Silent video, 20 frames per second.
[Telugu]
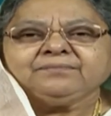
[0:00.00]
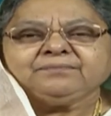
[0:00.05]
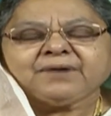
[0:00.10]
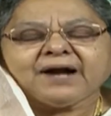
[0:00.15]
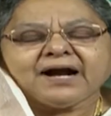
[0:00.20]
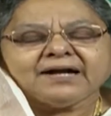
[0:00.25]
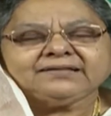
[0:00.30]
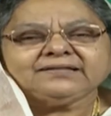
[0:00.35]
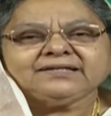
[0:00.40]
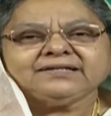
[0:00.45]

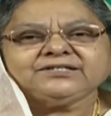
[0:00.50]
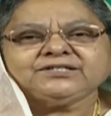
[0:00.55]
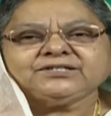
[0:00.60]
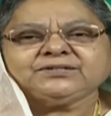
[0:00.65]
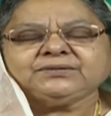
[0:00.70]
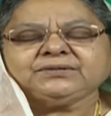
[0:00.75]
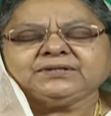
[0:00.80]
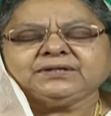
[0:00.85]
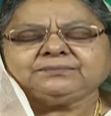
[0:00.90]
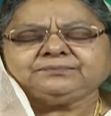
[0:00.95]

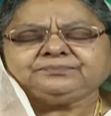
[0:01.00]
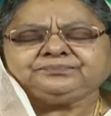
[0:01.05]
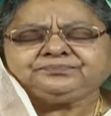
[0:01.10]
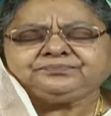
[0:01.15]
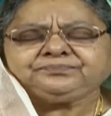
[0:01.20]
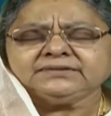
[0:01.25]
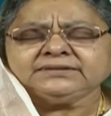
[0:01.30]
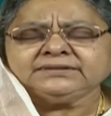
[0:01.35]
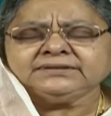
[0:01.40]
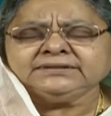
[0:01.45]
ప్రార్థించుకుందాం
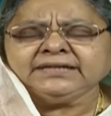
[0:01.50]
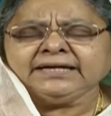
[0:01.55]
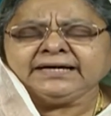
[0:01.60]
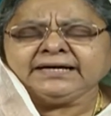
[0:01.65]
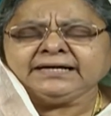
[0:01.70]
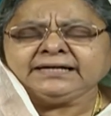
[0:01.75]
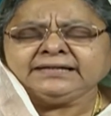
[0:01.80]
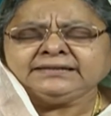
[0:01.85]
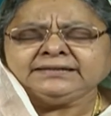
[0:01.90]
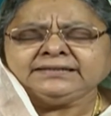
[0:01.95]

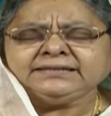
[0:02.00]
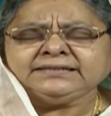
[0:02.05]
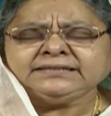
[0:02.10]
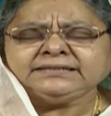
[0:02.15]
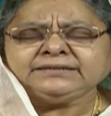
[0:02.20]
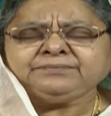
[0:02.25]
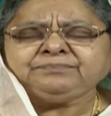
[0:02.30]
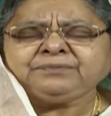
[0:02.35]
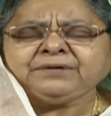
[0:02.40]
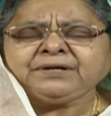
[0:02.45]
దయగల
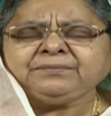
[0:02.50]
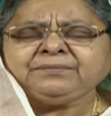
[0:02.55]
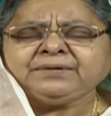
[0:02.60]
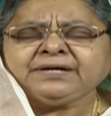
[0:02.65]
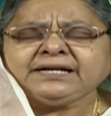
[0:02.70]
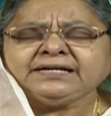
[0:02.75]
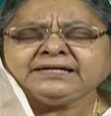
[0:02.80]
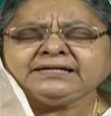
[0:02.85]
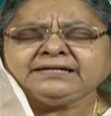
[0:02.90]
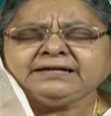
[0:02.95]
తండ్రి ప్రేమ
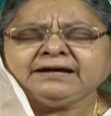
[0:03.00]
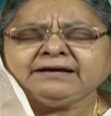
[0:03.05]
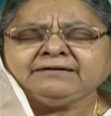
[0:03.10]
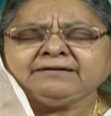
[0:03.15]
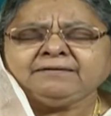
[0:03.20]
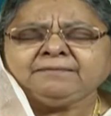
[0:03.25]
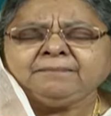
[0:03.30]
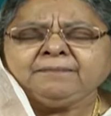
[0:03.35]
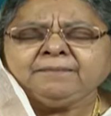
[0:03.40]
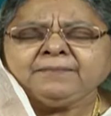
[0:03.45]
కలిగిన
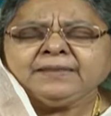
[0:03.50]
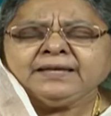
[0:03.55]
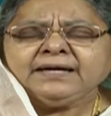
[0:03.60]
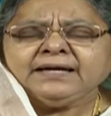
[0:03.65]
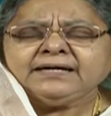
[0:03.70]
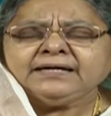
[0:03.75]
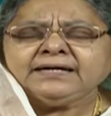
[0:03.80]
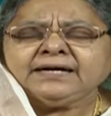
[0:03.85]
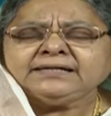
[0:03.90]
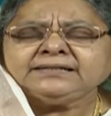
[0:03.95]
ఆయన
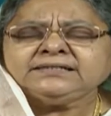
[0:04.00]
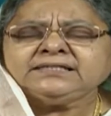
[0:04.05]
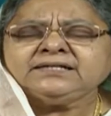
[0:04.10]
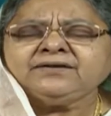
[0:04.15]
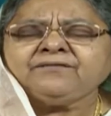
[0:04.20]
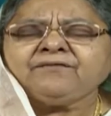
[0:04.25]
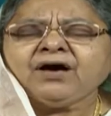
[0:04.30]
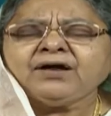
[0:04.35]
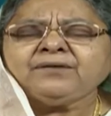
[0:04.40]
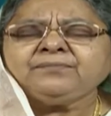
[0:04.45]

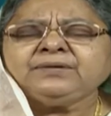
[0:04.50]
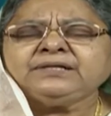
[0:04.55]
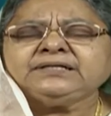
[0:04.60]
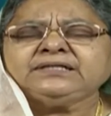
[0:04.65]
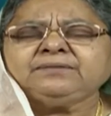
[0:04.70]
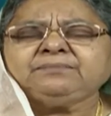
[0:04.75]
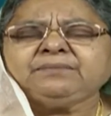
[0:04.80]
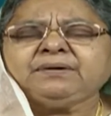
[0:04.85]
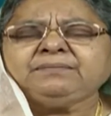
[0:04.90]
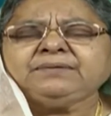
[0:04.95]
గడిచిన
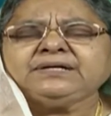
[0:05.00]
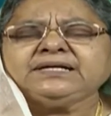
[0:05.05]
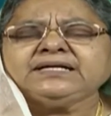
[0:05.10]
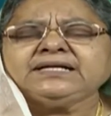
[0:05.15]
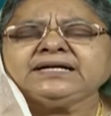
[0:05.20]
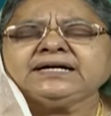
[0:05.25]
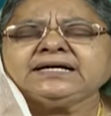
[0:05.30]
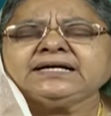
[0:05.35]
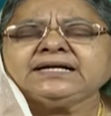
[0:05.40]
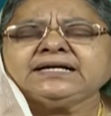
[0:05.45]
వారమంతా మమ్మల్ని
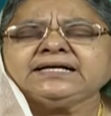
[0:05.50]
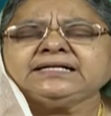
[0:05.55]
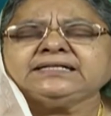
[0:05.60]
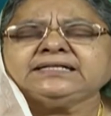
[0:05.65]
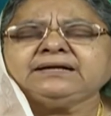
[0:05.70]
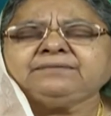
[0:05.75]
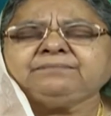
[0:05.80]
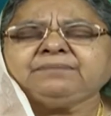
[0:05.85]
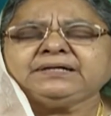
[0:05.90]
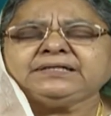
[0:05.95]
రెక్కల
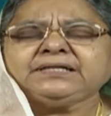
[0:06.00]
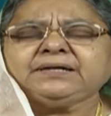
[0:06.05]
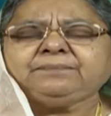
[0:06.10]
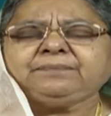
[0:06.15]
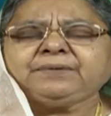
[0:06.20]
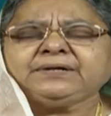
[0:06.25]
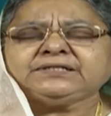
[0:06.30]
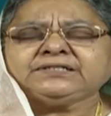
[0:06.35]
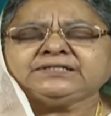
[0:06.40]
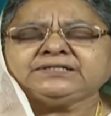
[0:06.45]
కిందన
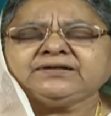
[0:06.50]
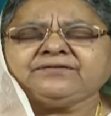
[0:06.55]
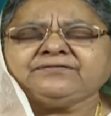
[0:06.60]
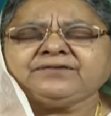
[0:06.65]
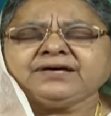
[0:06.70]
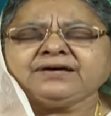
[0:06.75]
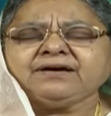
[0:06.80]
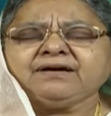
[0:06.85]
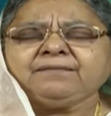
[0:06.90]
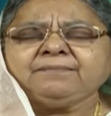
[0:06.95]

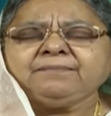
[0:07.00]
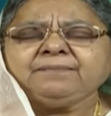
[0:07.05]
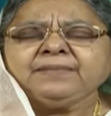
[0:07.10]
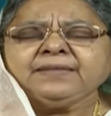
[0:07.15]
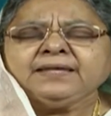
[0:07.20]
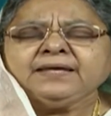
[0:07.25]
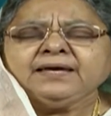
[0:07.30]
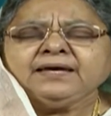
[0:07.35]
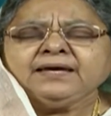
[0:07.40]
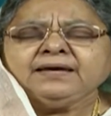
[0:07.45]
భద్రపరిచినవయ్యా
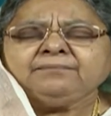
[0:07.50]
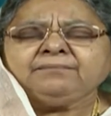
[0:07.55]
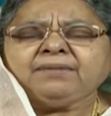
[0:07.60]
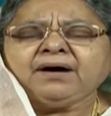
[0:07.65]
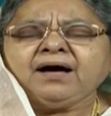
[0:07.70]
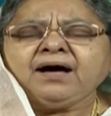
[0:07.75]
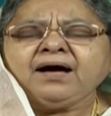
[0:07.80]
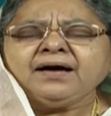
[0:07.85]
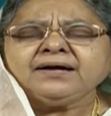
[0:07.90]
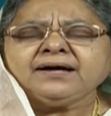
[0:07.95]
మహా